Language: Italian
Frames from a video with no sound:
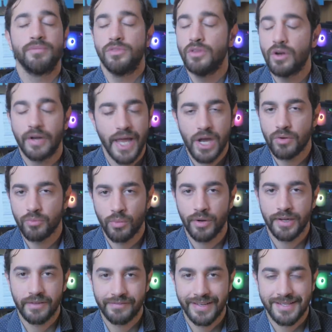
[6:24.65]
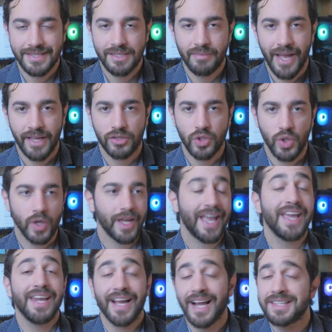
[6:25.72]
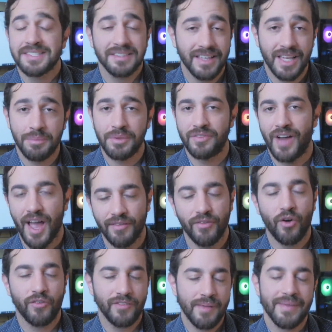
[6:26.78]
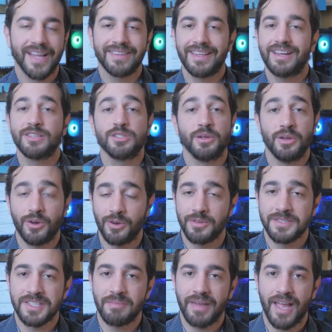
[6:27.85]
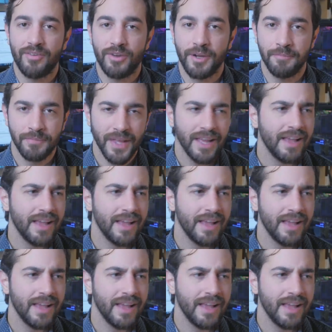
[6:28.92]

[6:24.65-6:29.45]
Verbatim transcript: non è un buon investimento e i ragazzi di Gimme 5 ovviamente ne sono consapevoli.